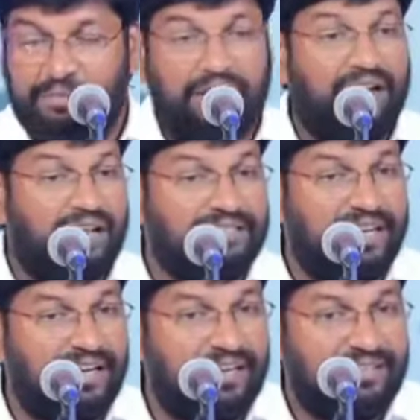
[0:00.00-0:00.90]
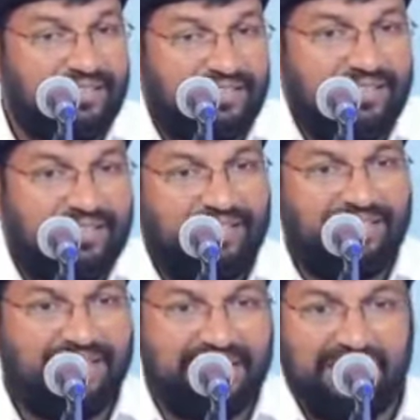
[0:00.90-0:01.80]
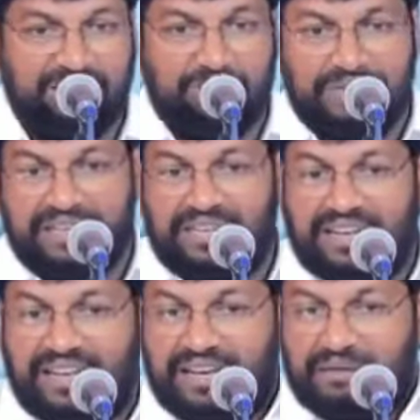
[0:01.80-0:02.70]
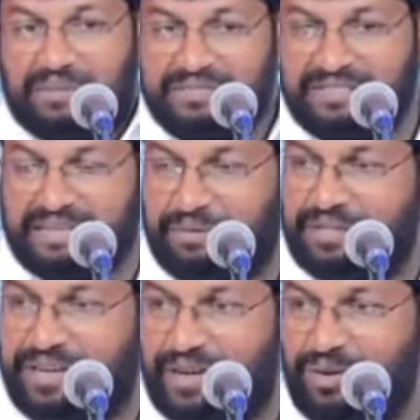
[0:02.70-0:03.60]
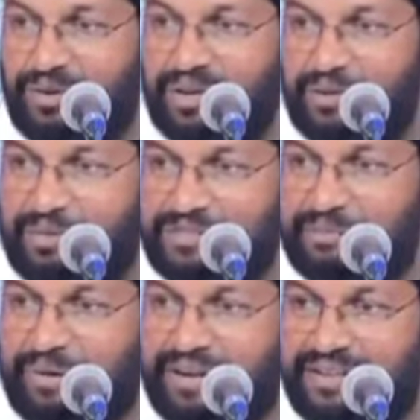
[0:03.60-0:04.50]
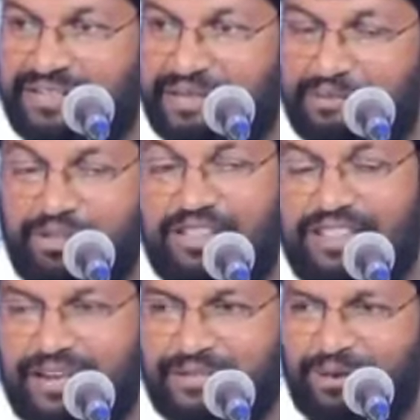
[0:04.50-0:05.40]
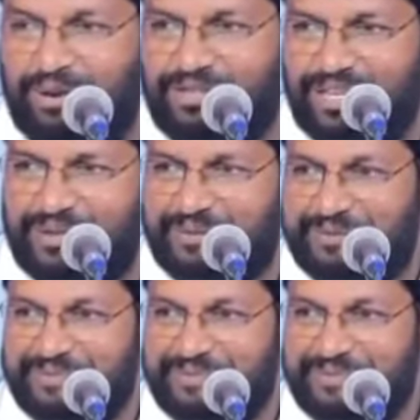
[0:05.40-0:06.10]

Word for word: మహారాజా మీ దగ్గర మంచి చమత్కారులు ఉన్నారు మంచి పాండిత్యం ఉందని తెలుసుకొని వచ్చాను